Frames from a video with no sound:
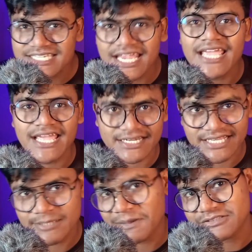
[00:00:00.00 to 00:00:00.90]
সেই একটা
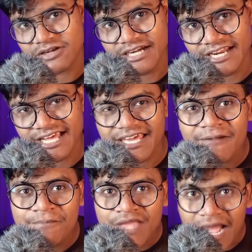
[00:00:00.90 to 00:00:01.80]
পার্সোনালিটিটাকে
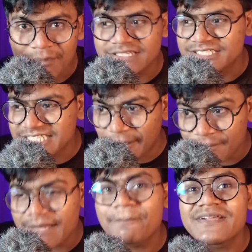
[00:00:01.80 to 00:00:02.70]
আমাদের
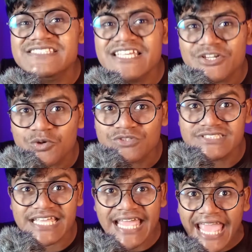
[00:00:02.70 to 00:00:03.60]
সামনে প্রেজেন্ট
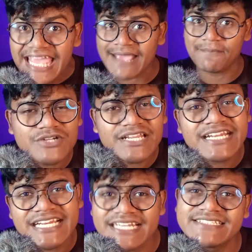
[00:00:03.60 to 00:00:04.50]
করছে এই এপিসোডের
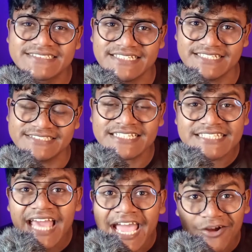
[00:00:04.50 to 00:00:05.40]
ক্রেডিট সিনে যারা
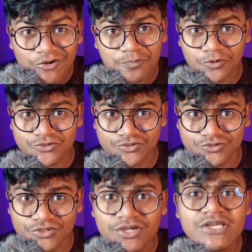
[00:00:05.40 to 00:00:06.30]
যারা এখন
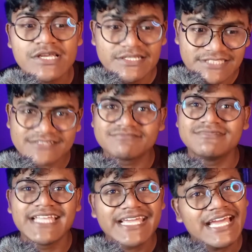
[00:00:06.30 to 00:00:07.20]
পর্যন্ত জাস্ট
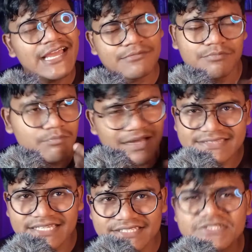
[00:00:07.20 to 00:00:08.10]
দেখায় বাদ
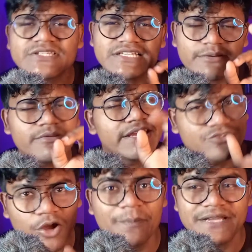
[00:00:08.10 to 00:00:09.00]
দিয়ে দিয়েছে তাদেরকে বলে
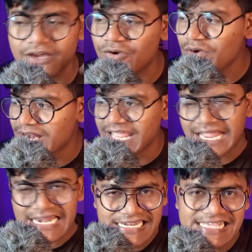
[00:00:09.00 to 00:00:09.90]
একটু অপেক্ষা করো আর
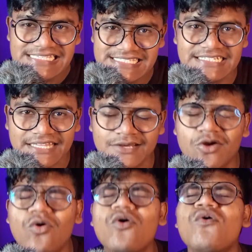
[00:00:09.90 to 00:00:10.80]
এন্ডিং সিনটা
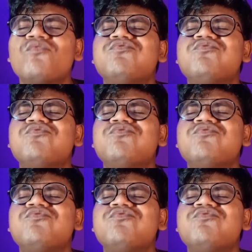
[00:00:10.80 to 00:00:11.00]
দেখো ও